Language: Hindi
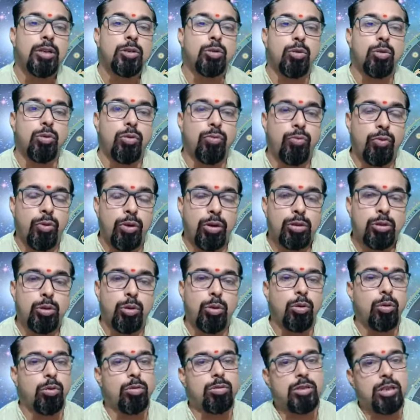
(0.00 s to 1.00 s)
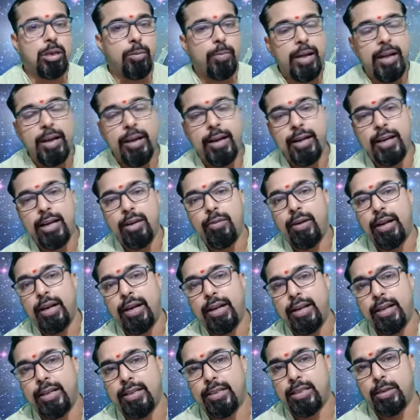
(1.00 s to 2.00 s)
तो वो दोनों समान रहने
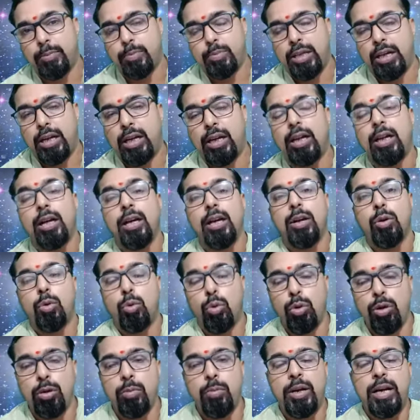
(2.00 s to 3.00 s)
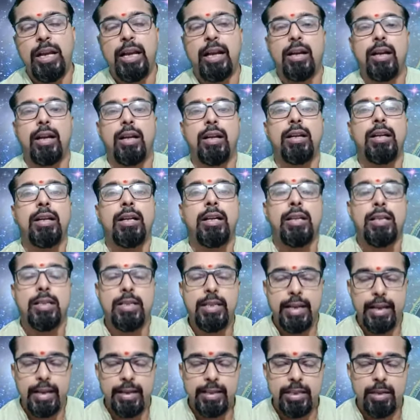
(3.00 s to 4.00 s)
वाले हैं इस सप्ताह कुल मिलाकर
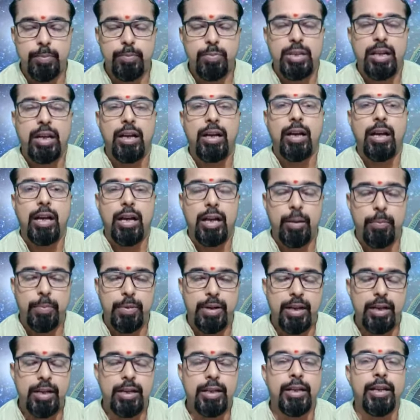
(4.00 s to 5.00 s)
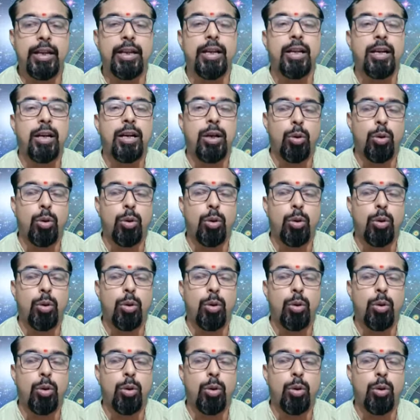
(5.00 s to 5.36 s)
यह सप्ताह आपके लिए